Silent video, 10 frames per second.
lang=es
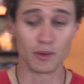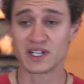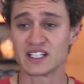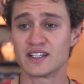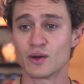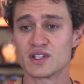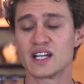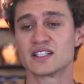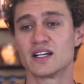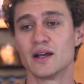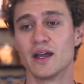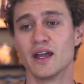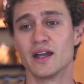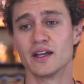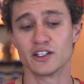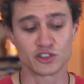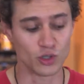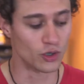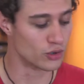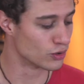Mi nombre es Santiago Izaza, eh,
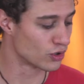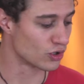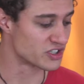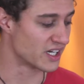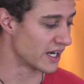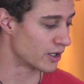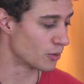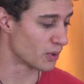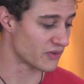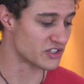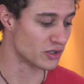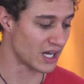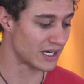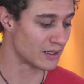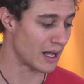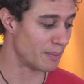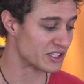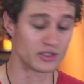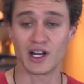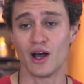soy un cocinero profesional
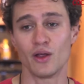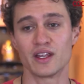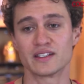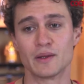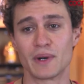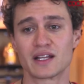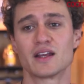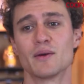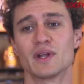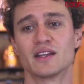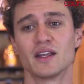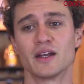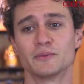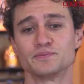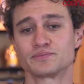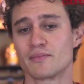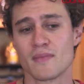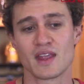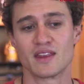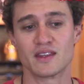apasionado desde prácticamente
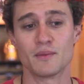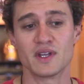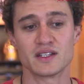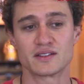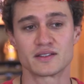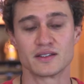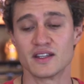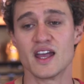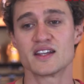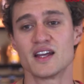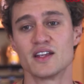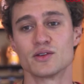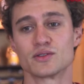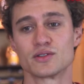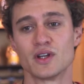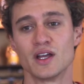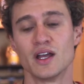desde mis 10 años.